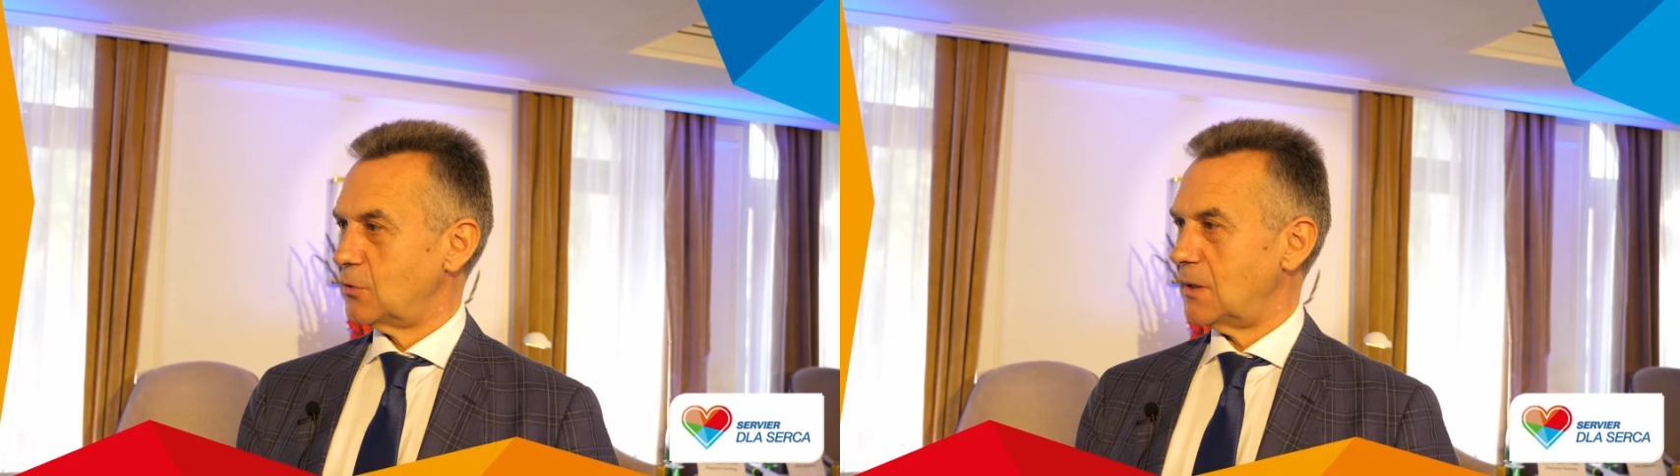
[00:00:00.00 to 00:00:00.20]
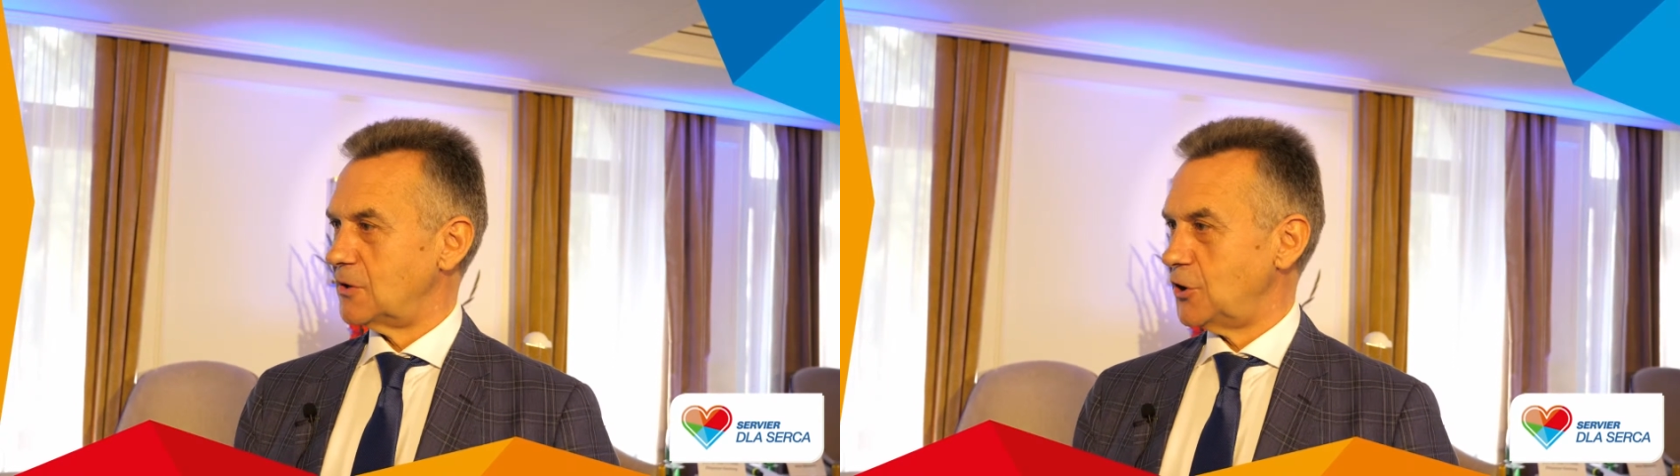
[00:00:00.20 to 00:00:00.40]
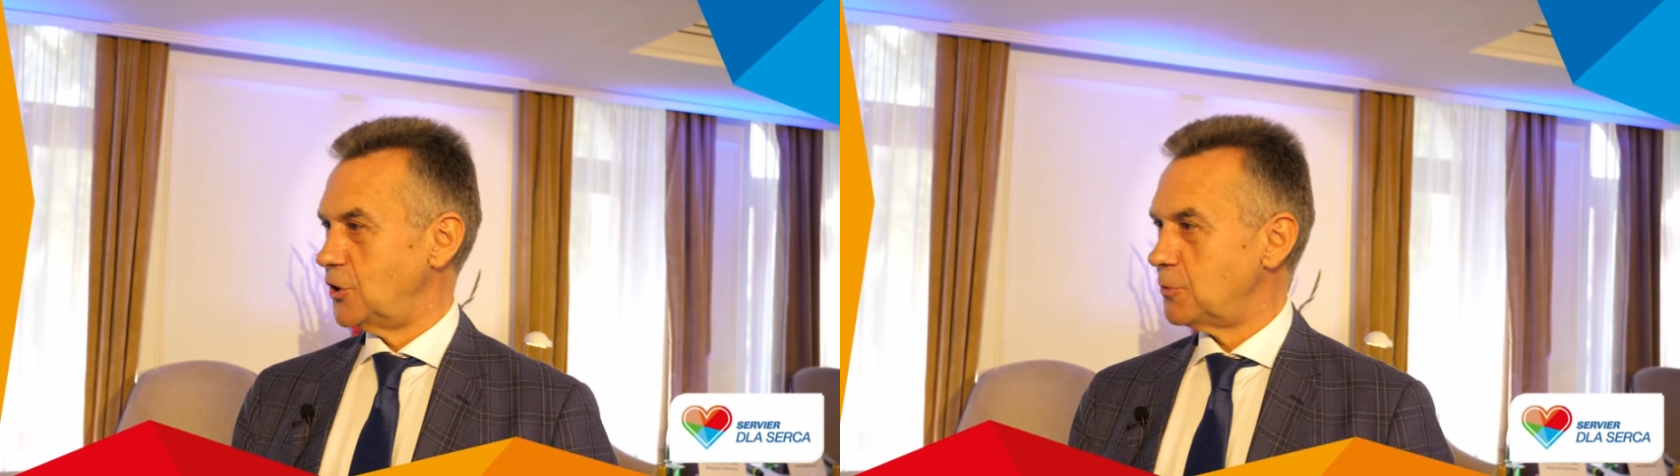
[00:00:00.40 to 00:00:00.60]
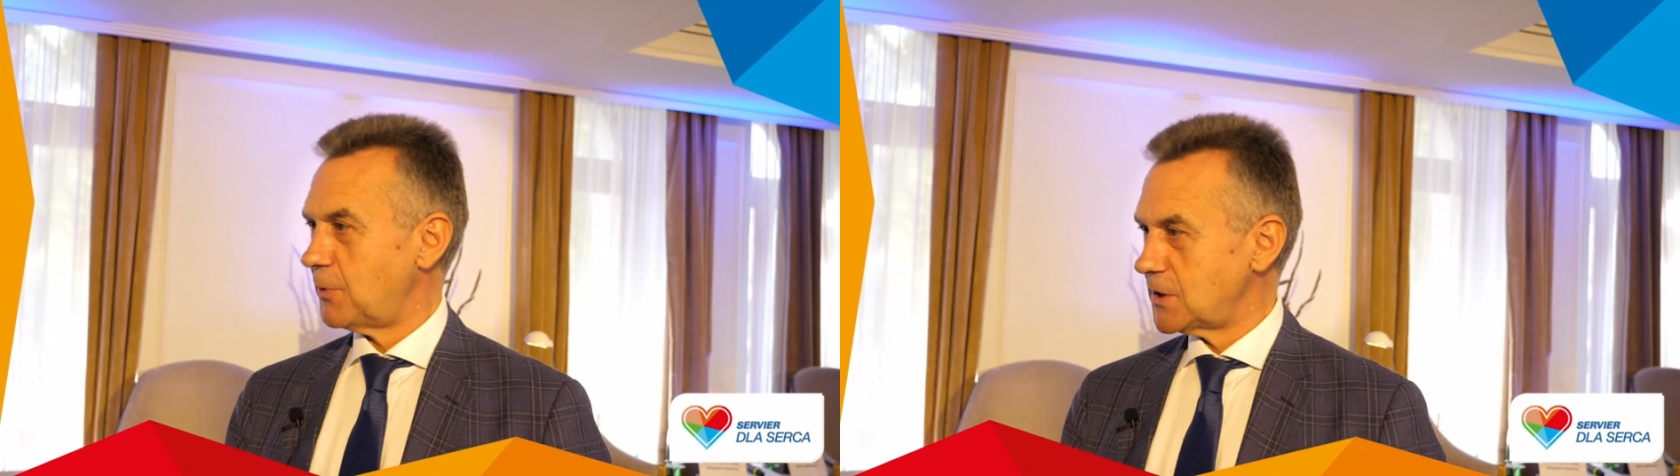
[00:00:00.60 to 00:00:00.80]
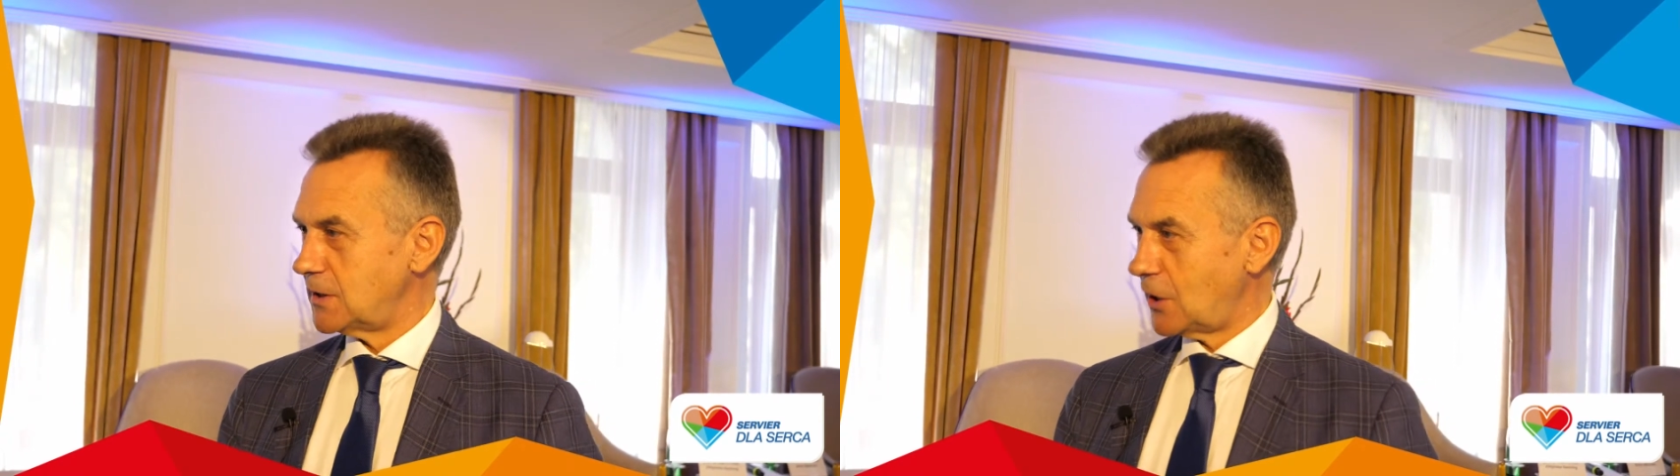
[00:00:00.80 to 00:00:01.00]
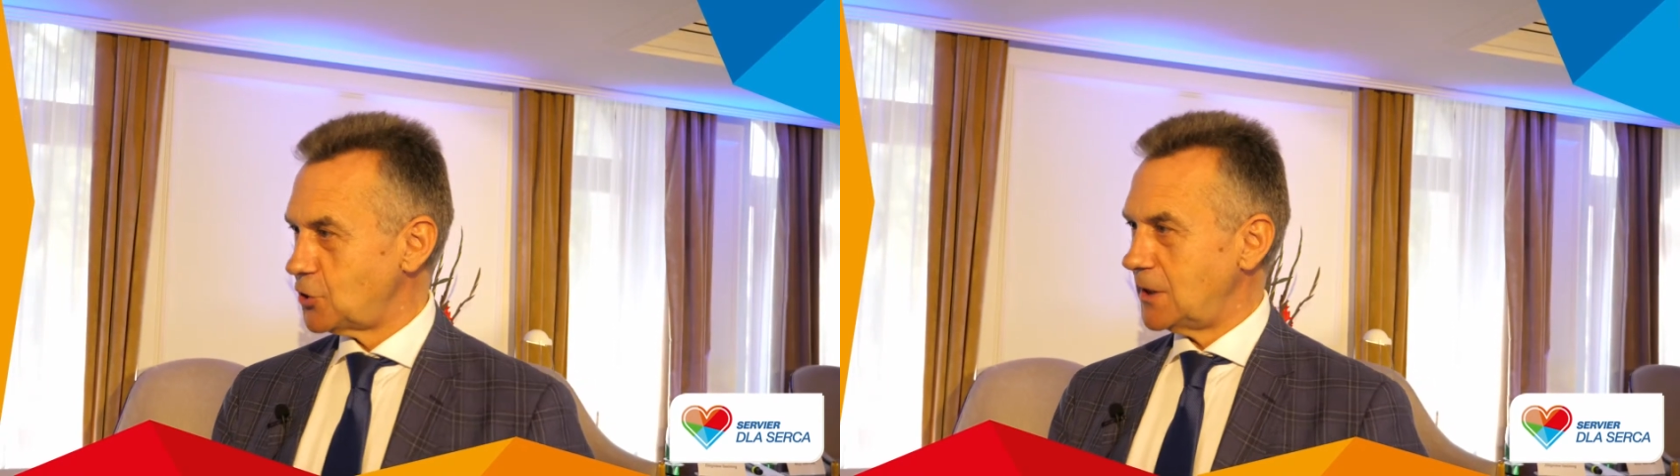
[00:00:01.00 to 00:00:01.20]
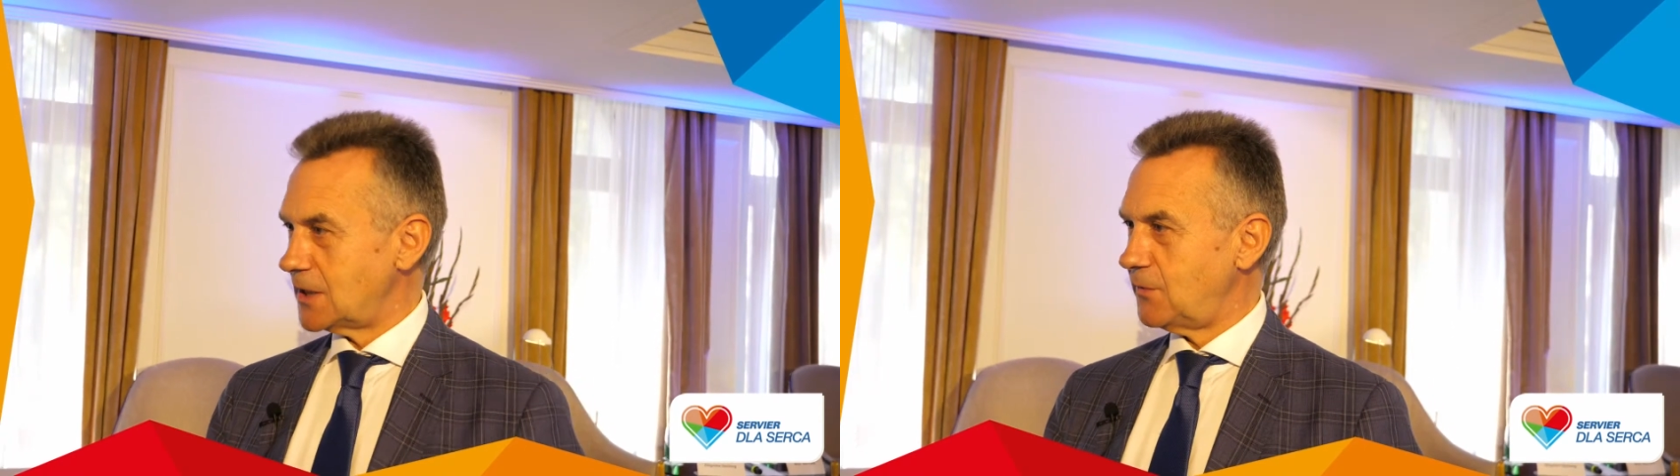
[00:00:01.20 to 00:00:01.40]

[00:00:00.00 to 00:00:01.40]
która 10% naczynia